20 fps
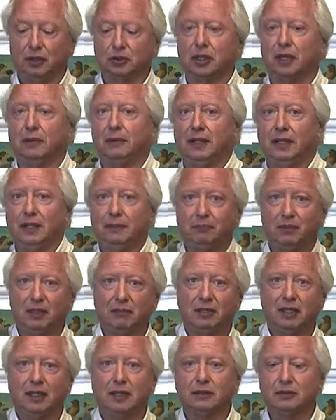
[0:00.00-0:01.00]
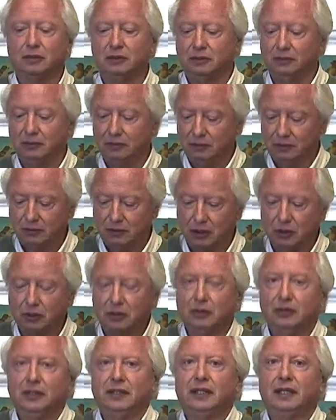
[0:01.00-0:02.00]
lo sabes preparar con
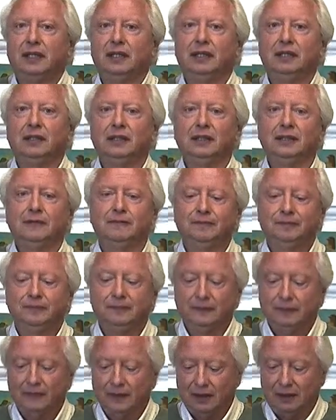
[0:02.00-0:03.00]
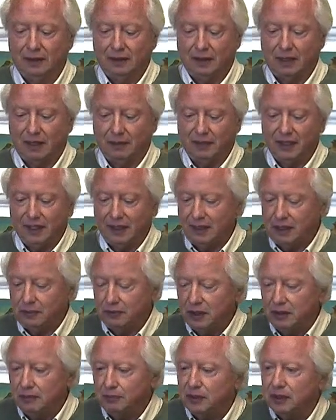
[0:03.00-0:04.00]
otros ingredientes, además de que esté
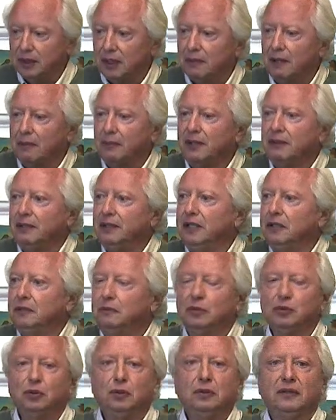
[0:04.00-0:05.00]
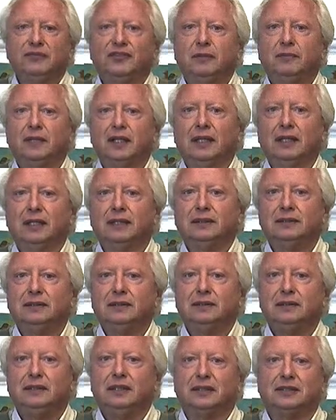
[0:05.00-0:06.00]
bueno, pues te va a prevenir un montón de enfermedades.
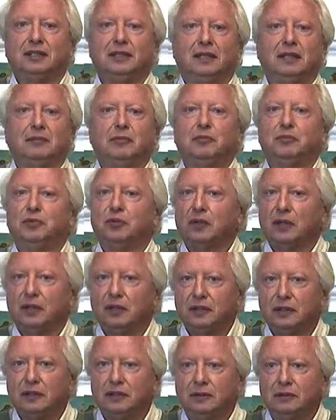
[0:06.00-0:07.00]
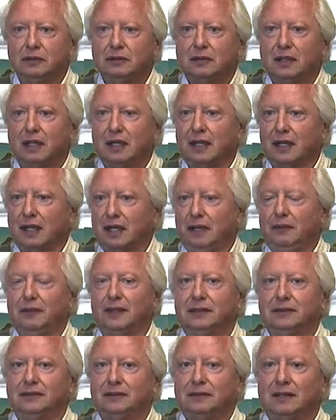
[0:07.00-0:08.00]
Y el sistema inmunológico
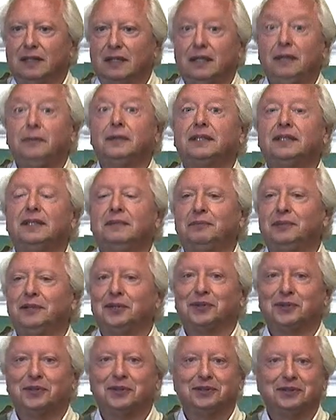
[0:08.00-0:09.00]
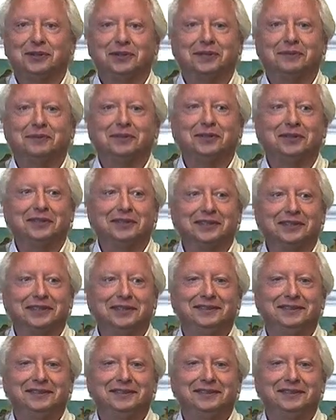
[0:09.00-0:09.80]
arriba, arriba siempre los corazones, como se dice.